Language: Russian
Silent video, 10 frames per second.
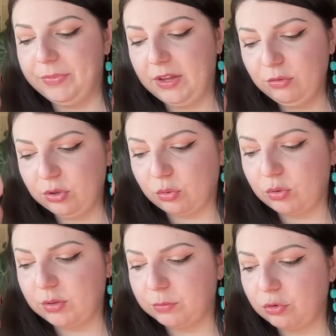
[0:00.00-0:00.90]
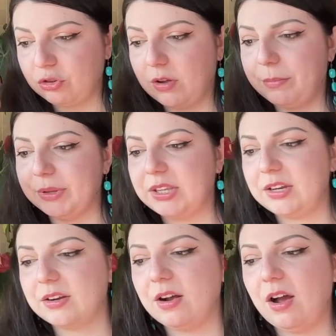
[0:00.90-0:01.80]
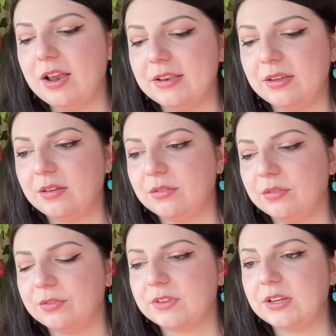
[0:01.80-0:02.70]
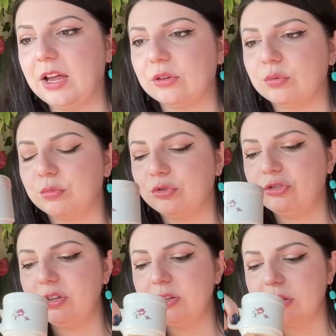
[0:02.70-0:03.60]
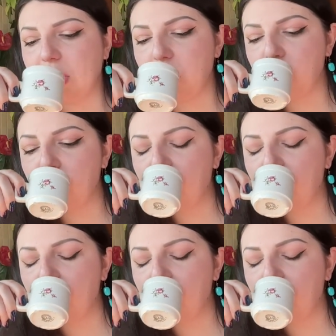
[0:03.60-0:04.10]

да, вот такой немножко патриархальный э, взгляд у мужчины, да.